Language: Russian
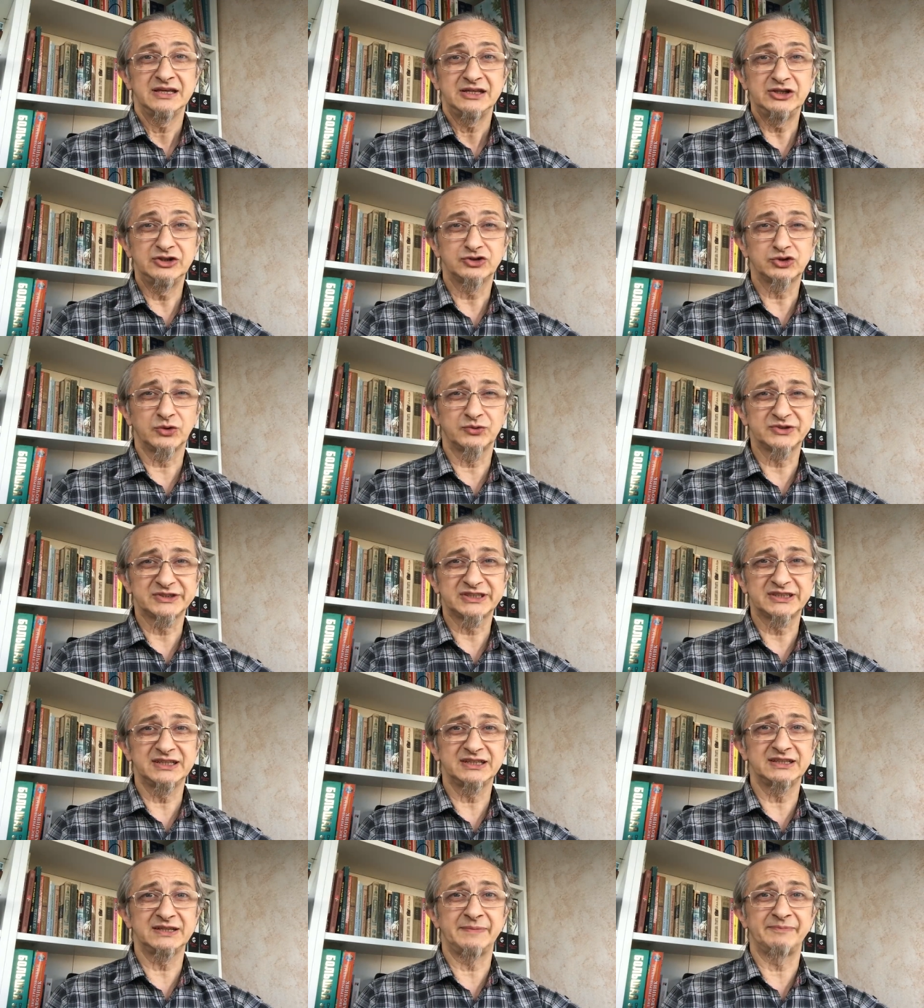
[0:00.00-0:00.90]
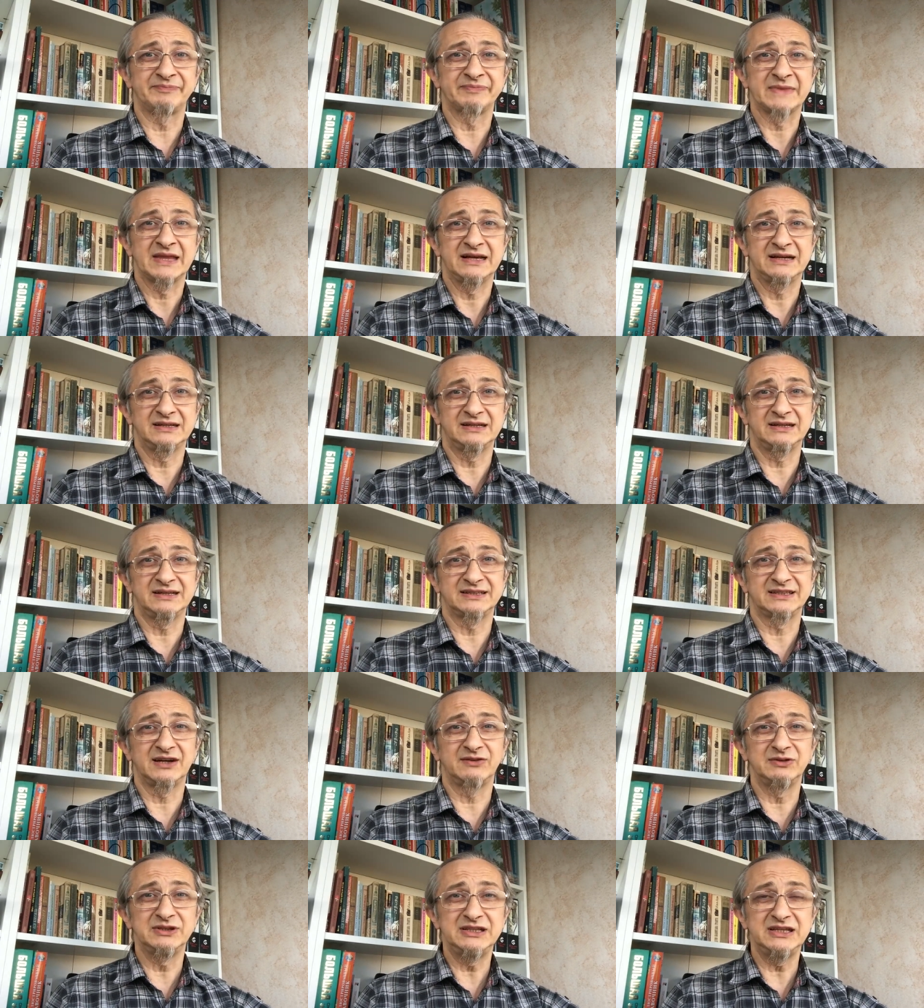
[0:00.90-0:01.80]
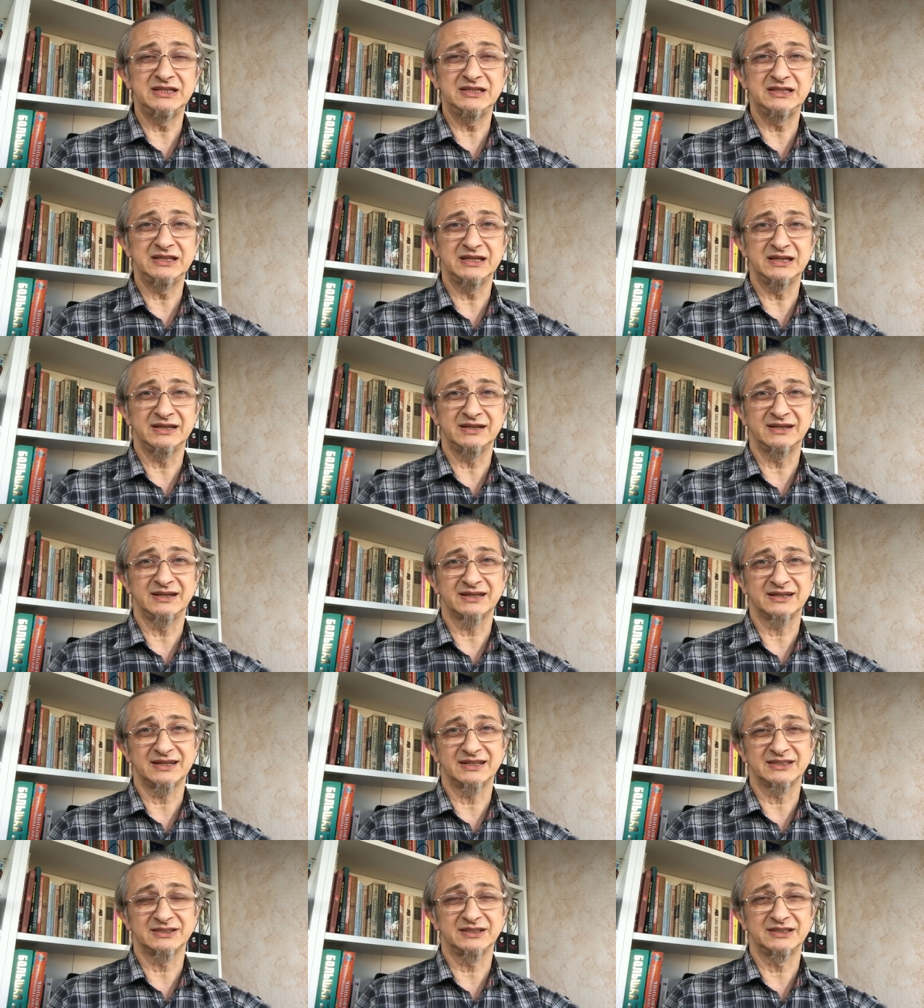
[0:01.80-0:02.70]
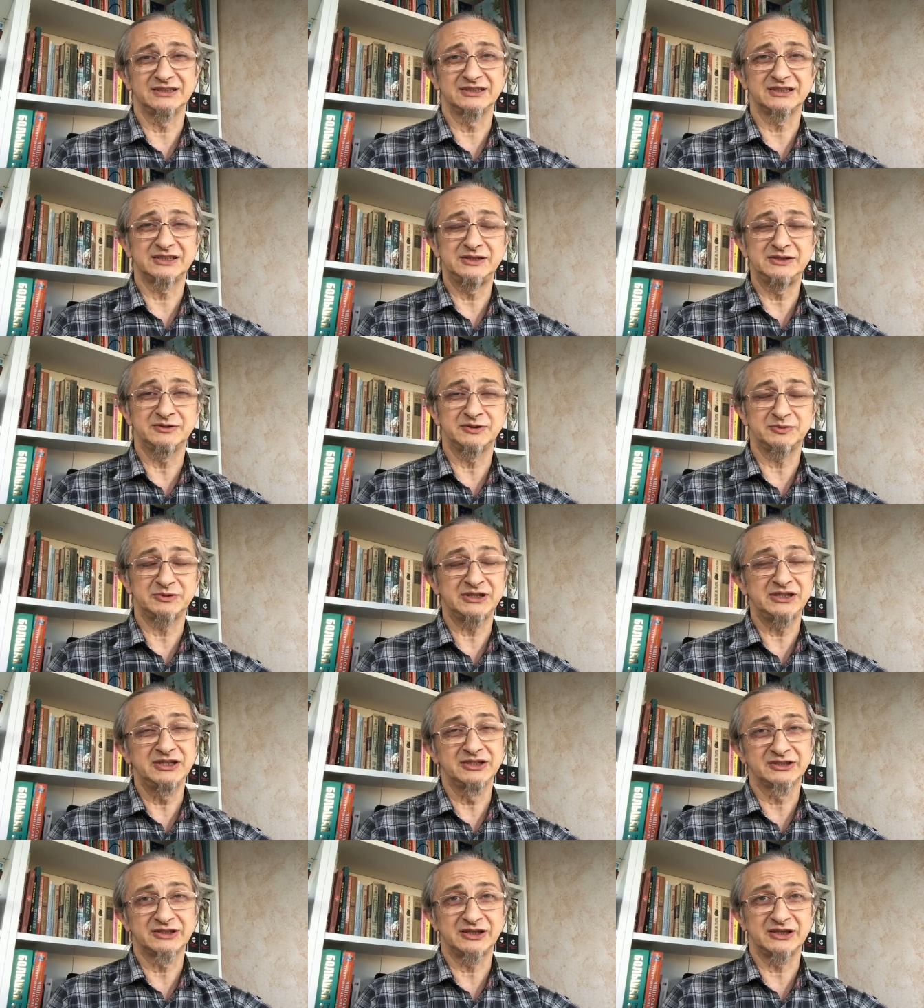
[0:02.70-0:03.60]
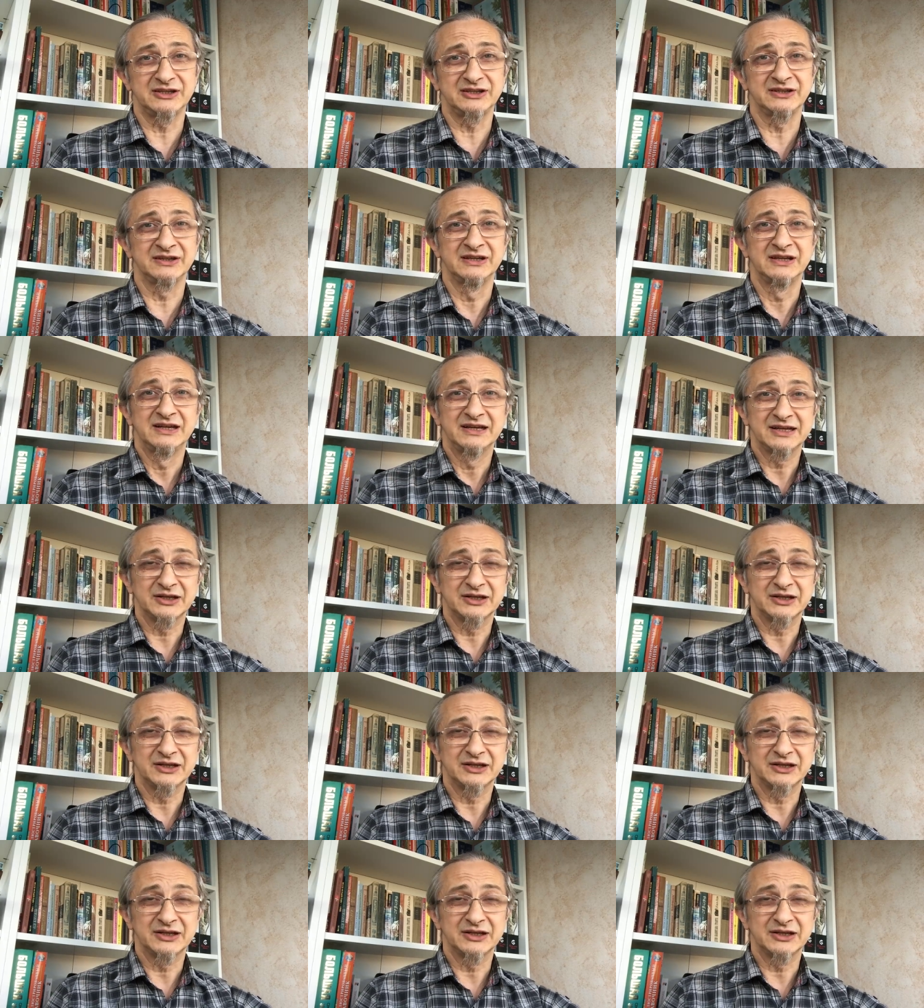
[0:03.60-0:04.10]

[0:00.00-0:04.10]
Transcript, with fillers: и что в целом э, давление оказали скидки,